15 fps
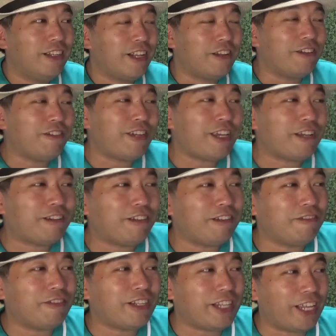竜兵く
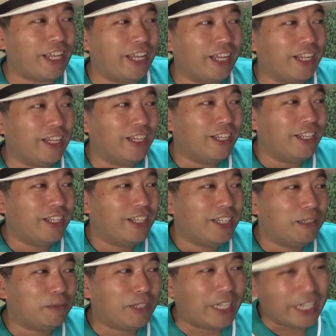んはね、
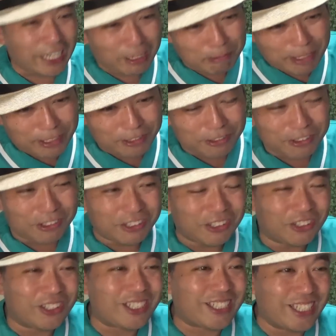まあ、あれは魔性の
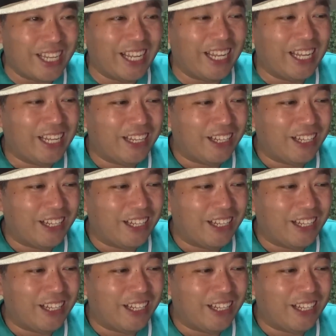男ですね。